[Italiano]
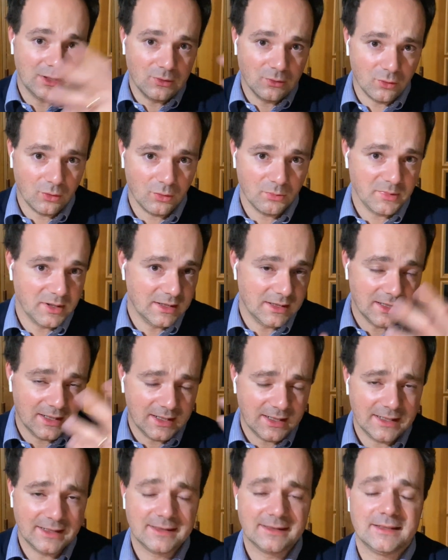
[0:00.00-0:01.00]
nomi,
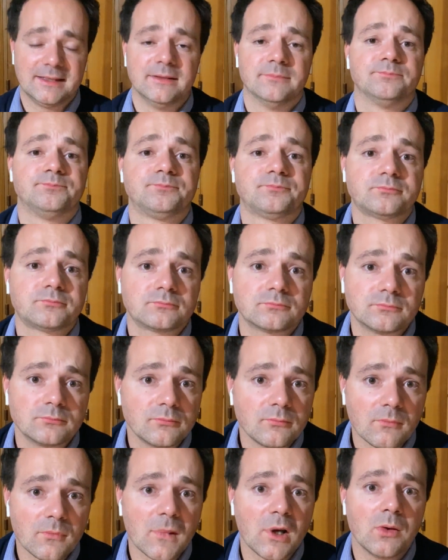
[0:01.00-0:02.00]
indirizzi.
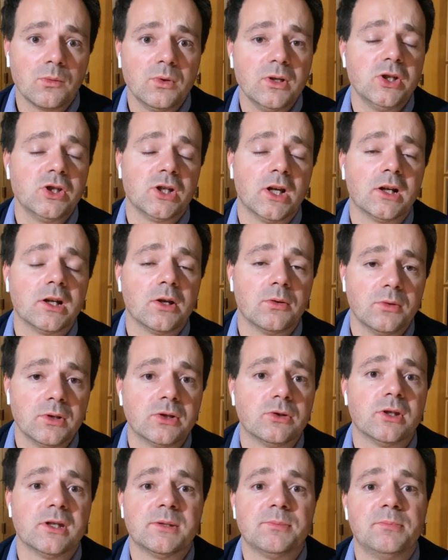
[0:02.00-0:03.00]
Quindi c'è anche
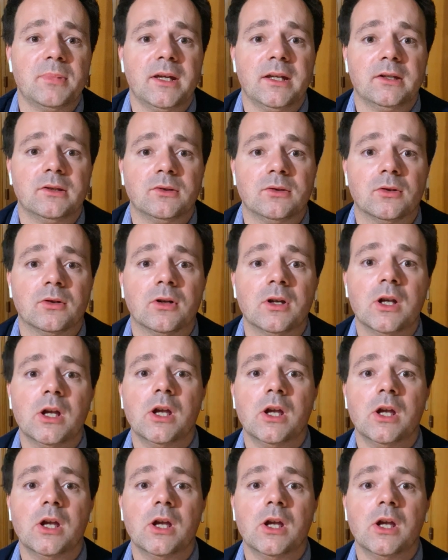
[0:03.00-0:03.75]
questo aspetto.